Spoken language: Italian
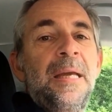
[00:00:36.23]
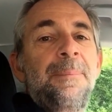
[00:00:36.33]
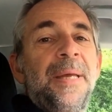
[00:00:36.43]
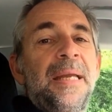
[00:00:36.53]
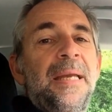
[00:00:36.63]

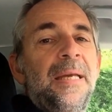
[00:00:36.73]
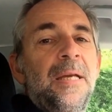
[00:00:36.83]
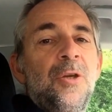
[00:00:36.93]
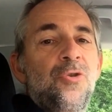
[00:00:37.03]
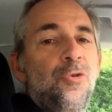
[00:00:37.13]
perché
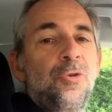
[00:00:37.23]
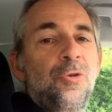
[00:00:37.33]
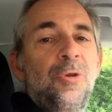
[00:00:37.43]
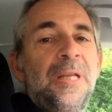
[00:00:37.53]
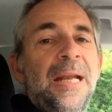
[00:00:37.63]
sono
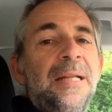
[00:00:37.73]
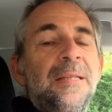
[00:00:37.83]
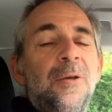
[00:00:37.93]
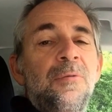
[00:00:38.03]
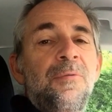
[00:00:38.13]

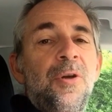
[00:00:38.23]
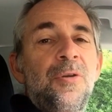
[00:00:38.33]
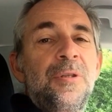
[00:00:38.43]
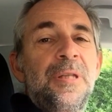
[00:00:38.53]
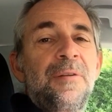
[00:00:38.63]
tollerante e non
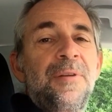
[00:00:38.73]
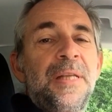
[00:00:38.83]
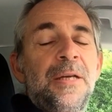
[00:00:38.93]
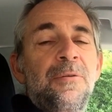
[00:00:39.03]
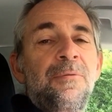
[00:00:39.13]
voglio
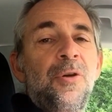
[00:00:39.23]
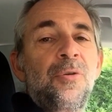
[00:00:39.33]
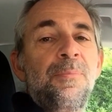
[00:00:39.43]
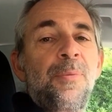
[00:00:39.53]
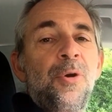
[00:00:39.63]
intervenire, non voglio
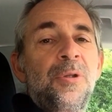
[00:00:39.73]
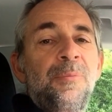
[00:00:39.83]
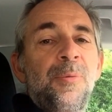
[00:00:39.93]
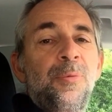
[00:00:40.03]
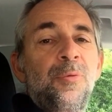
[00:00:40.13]
importi il
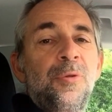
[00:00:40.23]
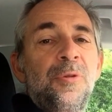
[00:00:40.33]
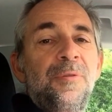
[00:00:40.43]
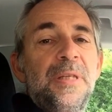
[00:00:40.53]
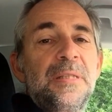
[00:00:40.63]
mio punto
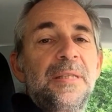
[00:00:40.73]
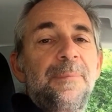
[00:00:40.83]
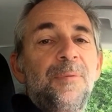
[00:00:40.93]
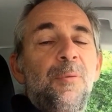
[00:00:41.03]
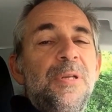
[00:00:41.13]
di vista.
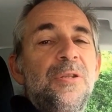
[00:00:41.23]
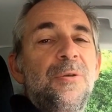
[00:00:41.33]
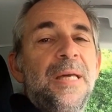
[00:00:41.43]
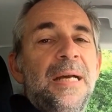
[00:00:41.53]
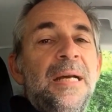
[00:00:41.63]

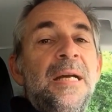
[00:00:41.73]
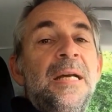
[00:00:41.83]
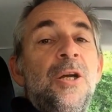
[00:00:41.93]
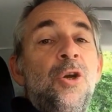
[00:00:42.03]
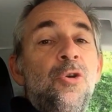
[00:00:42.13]
Questo era
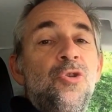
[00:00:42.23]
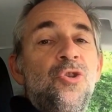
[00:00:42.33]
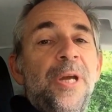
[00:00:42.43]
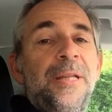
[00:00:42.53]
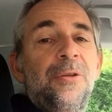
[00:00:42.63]

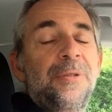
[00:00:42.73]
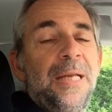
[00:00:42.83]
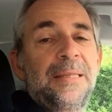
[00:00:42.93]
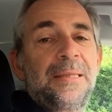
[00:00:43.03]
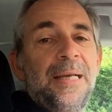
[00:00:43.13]
l'oggetto
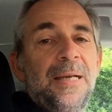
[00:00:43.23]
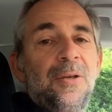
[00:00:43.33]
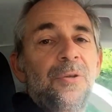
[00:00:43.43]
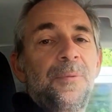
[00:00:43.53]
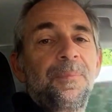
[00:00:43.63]

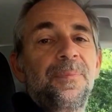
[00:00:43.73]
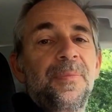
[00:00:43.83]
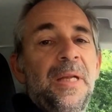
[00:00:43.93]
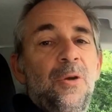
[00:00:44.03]
dell'attacco del